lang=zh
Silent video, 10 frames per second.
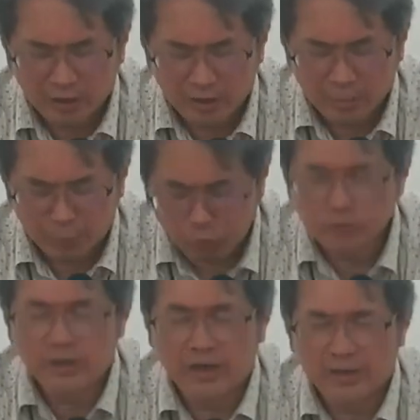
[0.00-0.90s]
仆
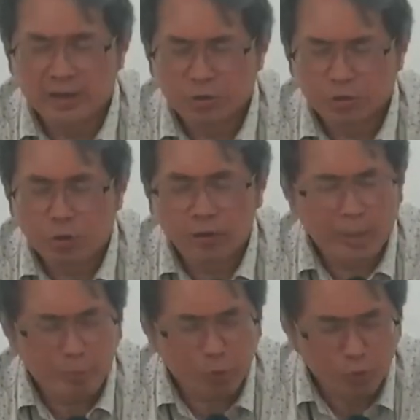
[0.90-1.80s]
人。作为一个
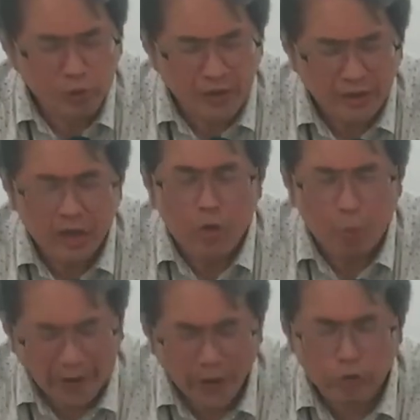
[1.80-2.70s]
仆人，
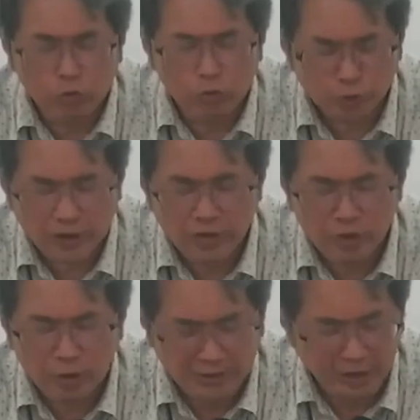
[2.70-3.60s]
唯独追求
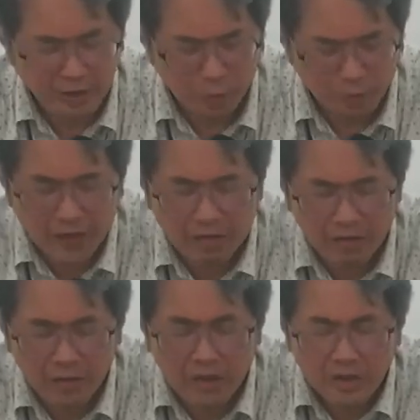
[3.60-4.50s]
你的荣耀，
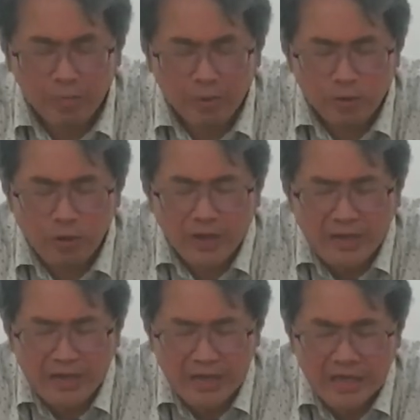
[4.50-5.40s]
让我们愿
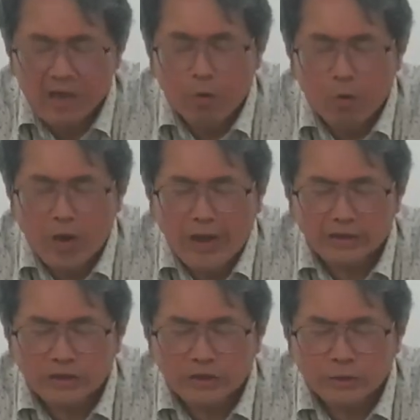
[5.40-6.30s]
意为着
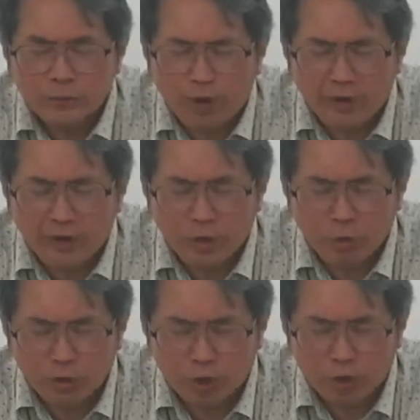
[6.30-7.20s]
侍奉你而多
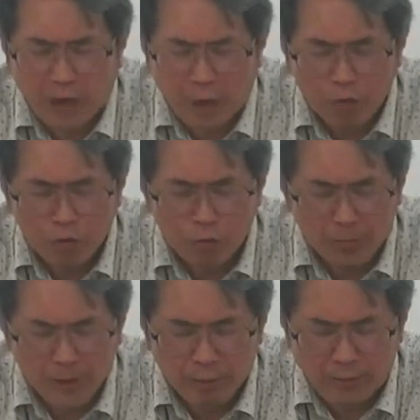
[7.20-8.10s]
受劳苦，没
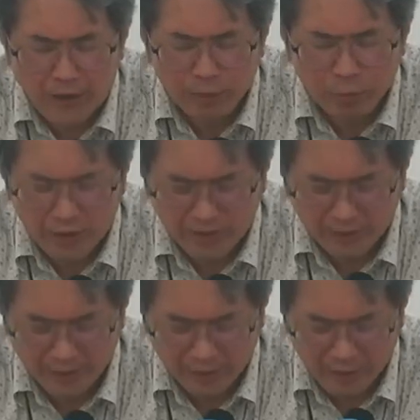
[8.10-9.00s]
有发怨言，
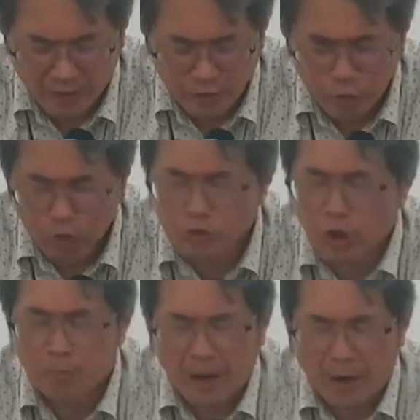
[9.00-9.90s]
如同
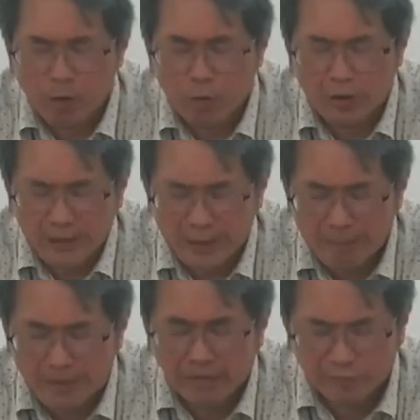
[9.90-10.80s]
保罗一
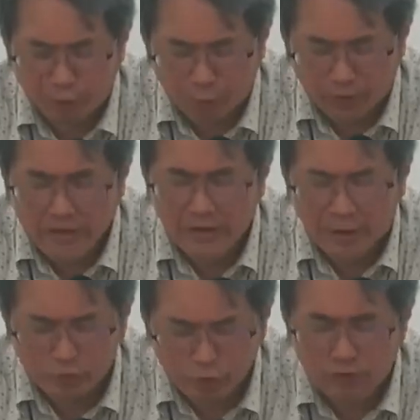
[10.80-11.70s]
般，走一条
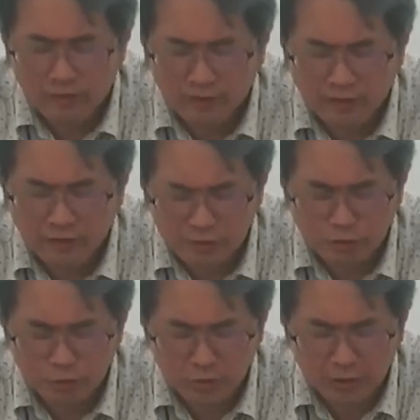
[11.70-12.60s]
忠心事主
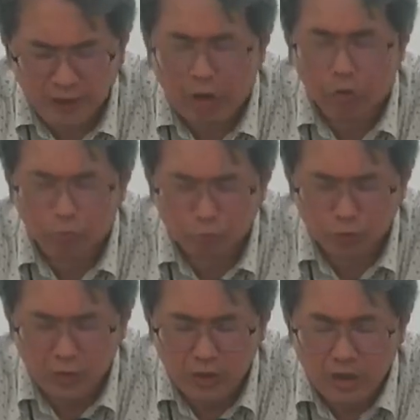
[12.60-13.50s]
的道路。
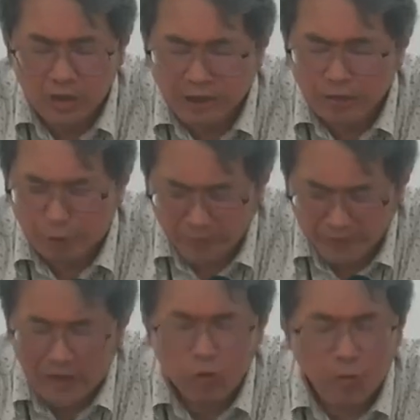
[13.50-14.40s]
到有一
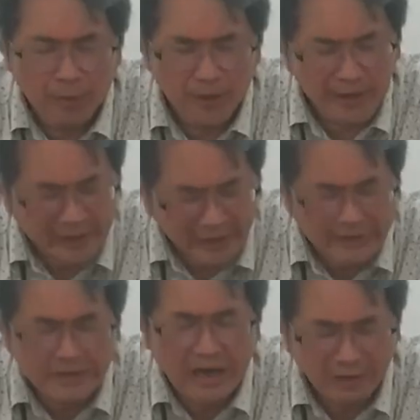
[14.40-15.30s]
天，我们可以跟
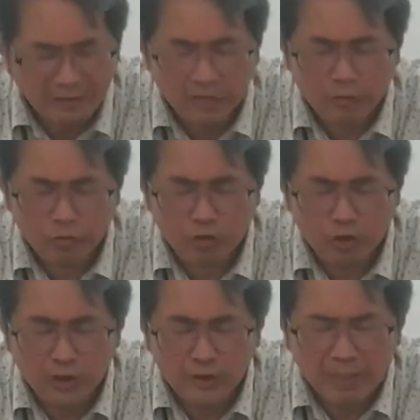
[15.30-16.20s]
他一起说，
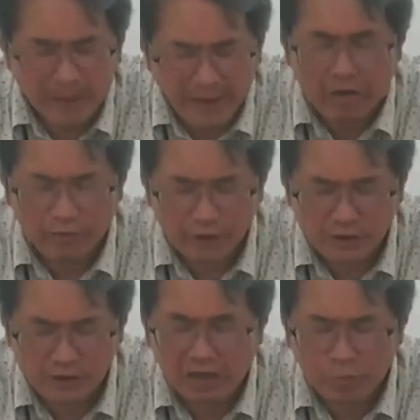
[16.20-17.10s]
那美好的
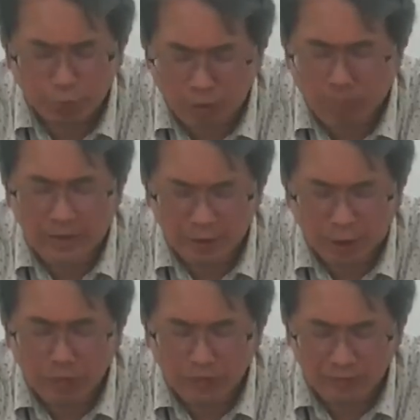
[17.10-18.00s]
仗我们都
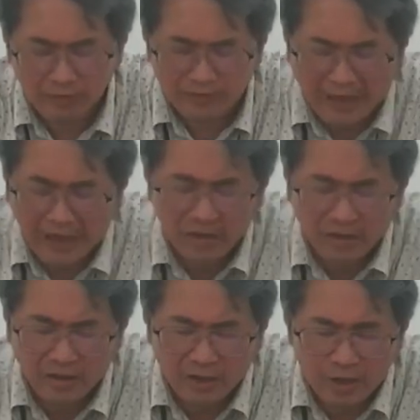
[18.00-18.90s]
已经打了。
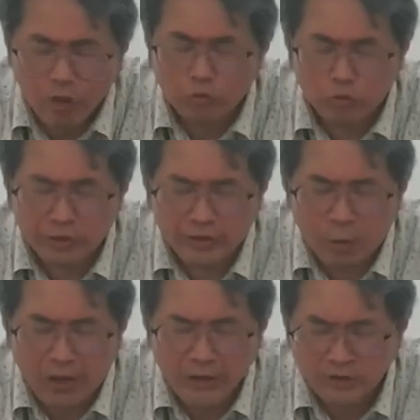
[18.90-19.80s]
愿主你的
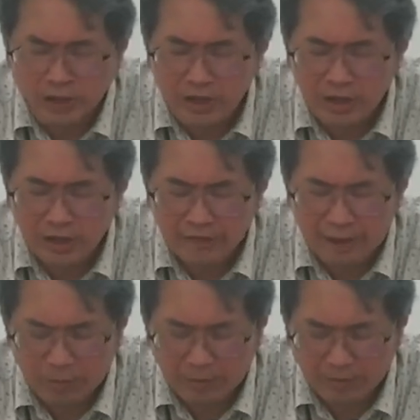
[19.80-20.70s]
话深刻在我
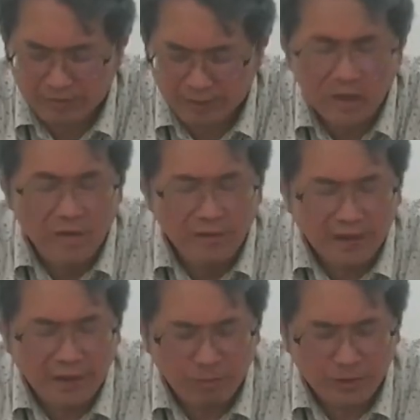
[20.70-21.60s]
们的心，在
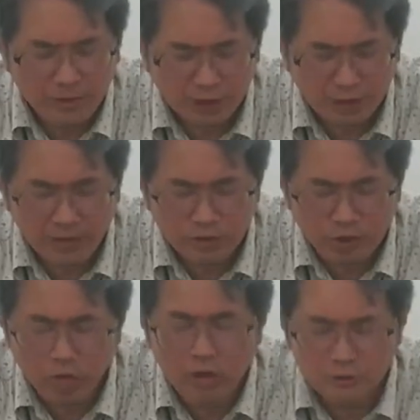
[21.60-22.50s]
我们的生命中，
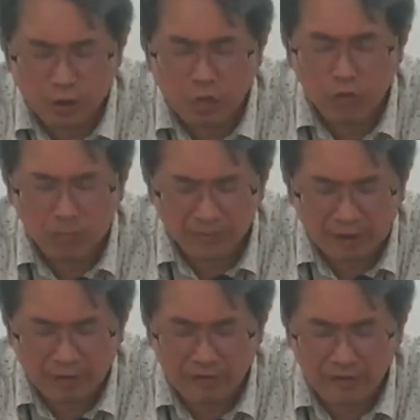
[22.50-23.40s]
成为我们脚
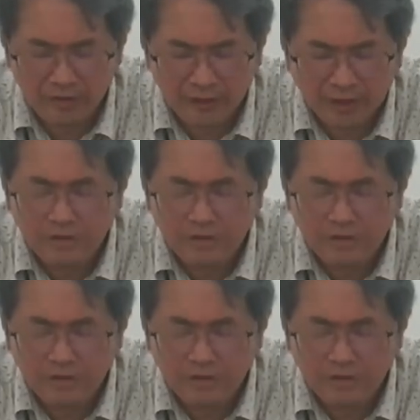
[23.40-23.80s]
前的灯，